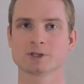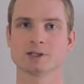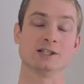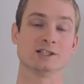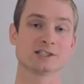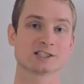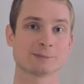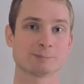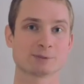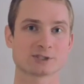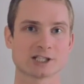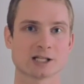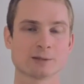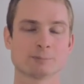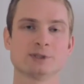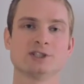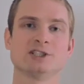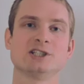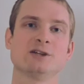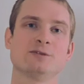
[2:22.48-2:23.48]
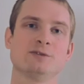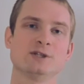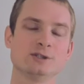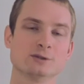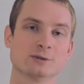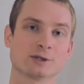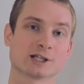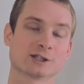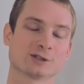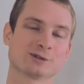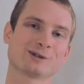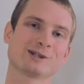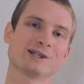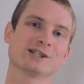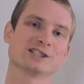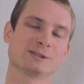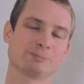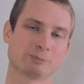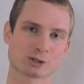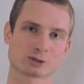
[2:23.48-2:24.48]
И не записал бы те видео, которые
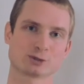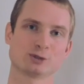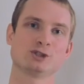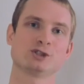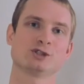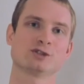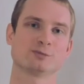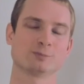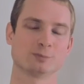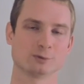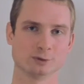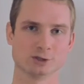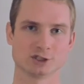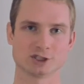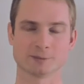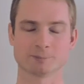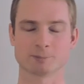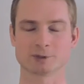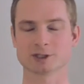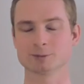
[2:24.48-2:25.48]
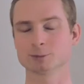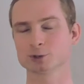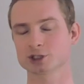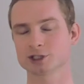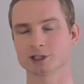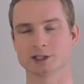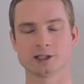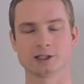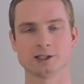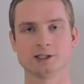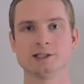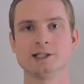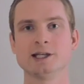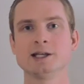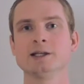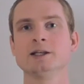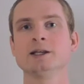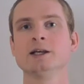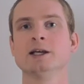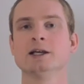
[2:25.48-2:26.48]
я запишу еще в будущем, потому что
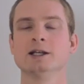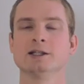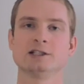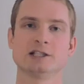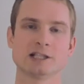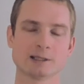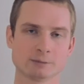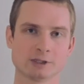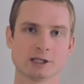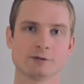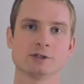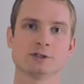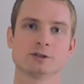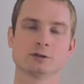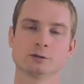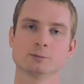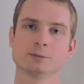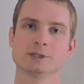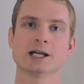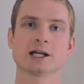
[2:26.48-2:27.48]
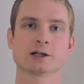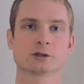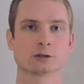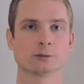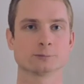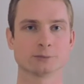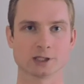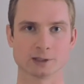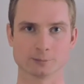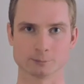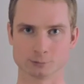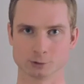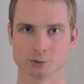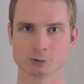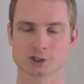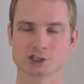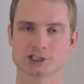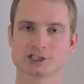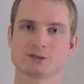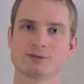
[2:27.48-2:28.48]
идей, тем для видео у меня огромное
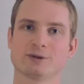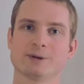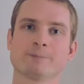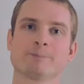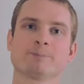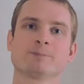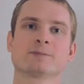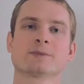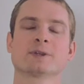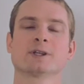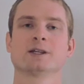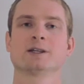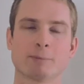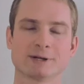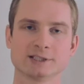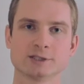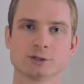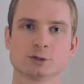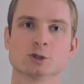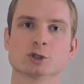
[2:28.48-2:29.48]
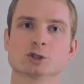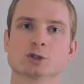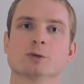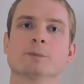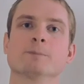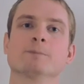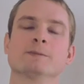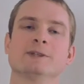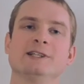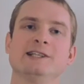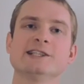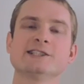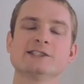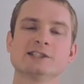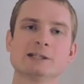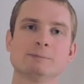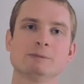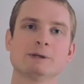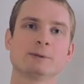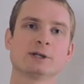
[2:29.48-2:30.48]
множество. Подытожу. Если
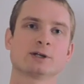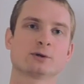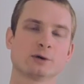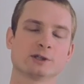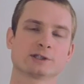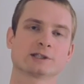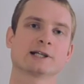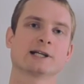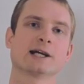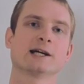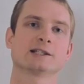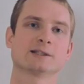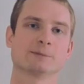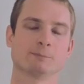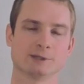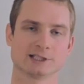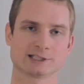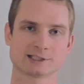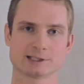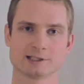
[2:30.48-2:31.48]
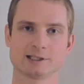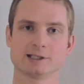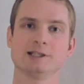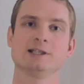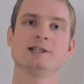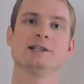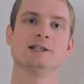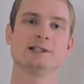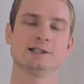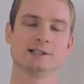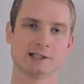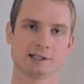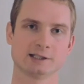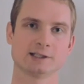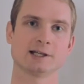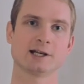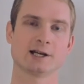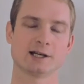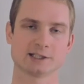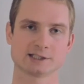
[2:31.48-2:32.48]
тебе приходит какая-то мысль или идея
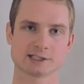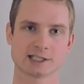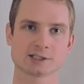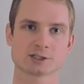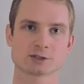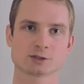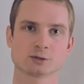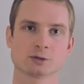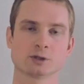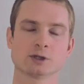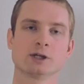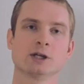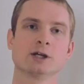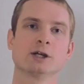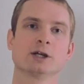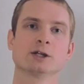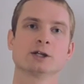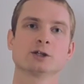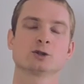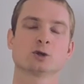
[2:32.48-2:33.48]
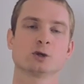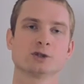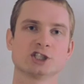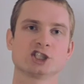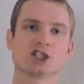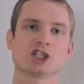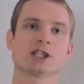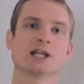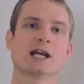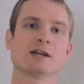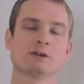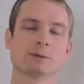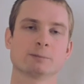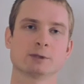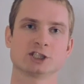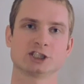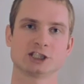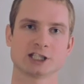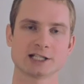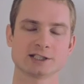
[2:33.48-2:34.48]
на реализацию, то начинай
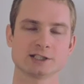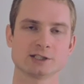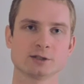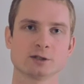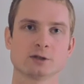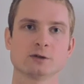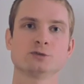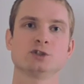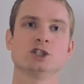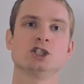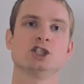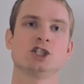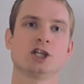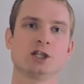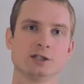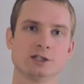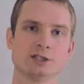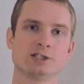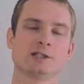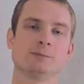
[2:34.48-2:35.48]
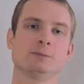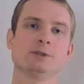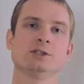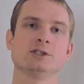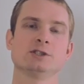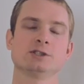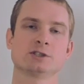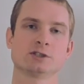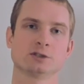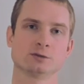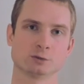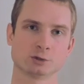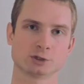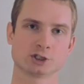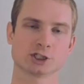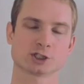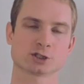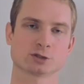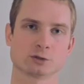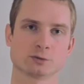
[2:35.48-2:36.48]
воплощать ее в течение 72
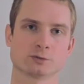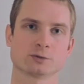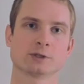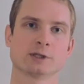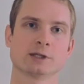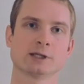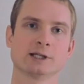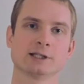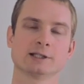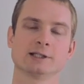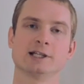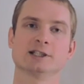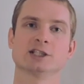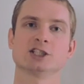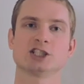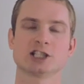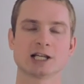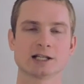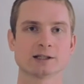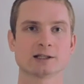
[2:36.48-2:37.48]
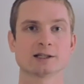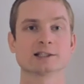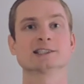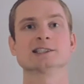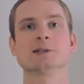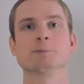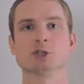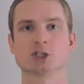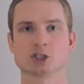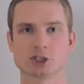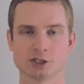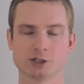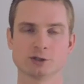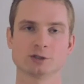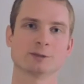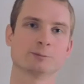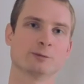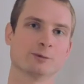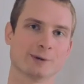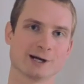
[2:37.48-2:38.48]
часов. Для начала запиши ее
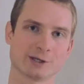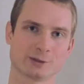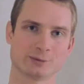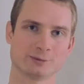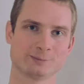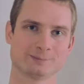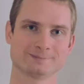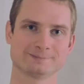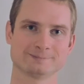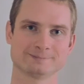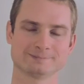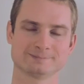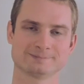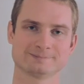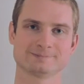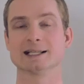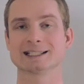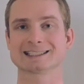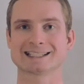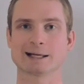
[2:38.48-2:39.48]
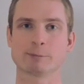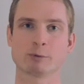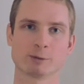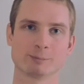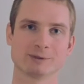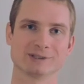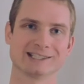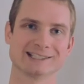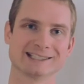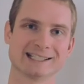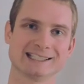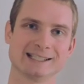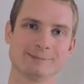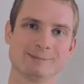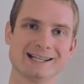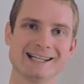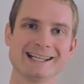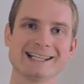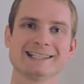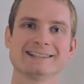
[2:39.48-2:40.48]
на бумагу. С тобой был Геннадий
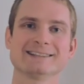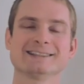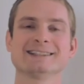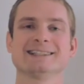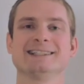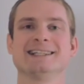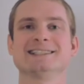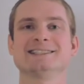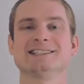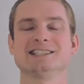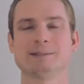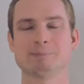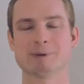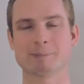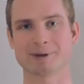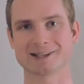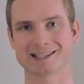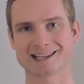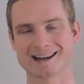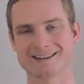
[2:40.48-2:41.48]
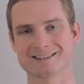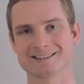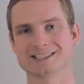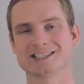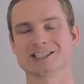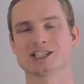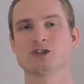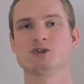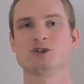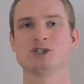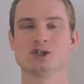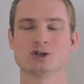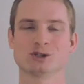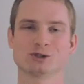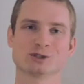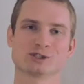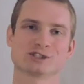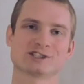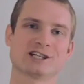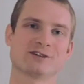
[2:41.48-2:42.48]
Мелехин. Если тебе понравилось это видео,
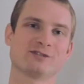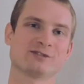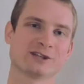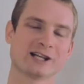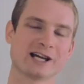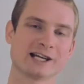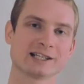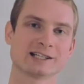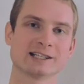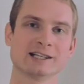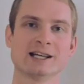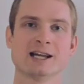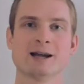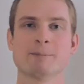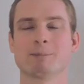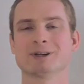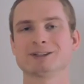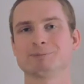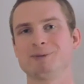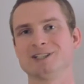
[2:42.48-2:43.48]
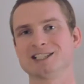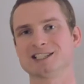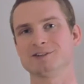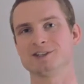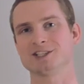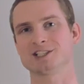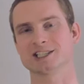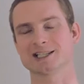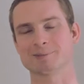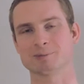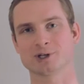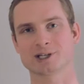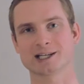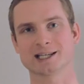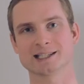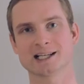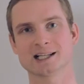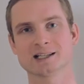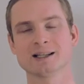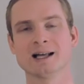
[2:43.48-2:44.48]
то ставь лайк, подписывайся на мой
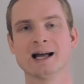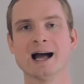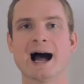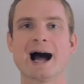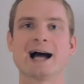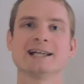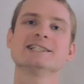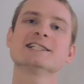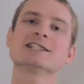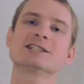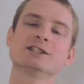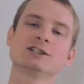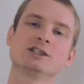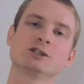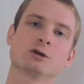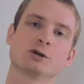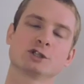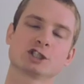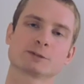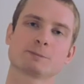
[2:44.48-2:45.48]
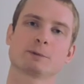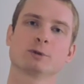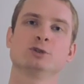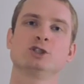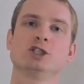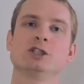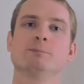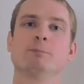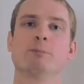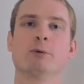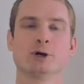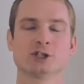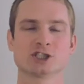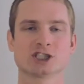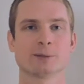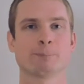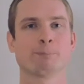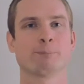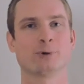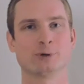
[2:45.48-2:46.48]
канал. А если ты хочешь получить
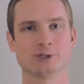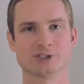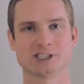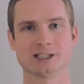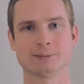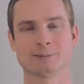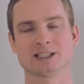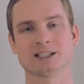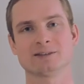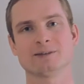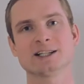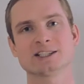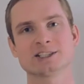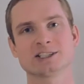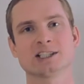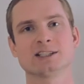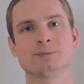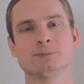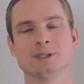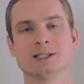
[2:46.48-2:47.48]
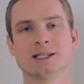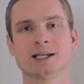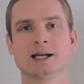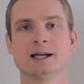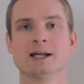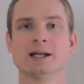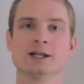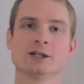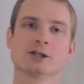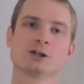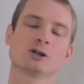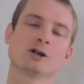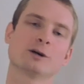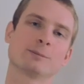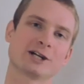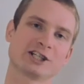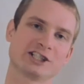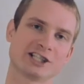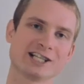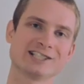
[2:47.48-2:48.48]
больше пользы и мотивации от меня, то
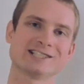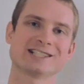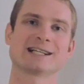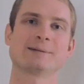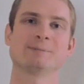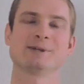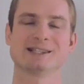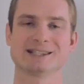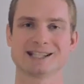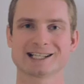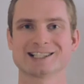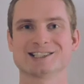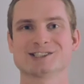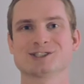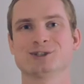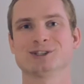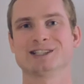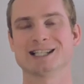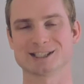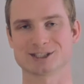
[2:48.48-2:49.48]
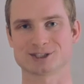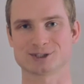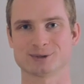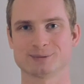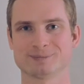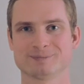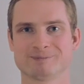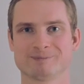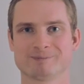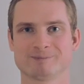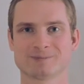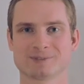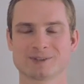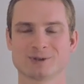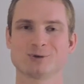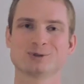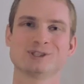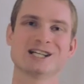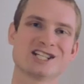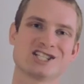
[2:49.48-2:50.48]
обращайся ко мне на консультацию.
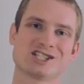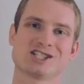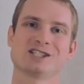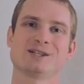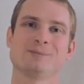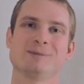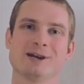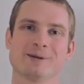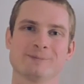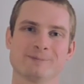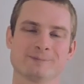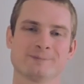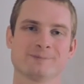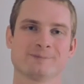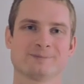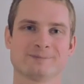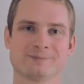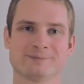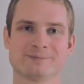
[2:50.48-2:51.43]
Удачи тебе!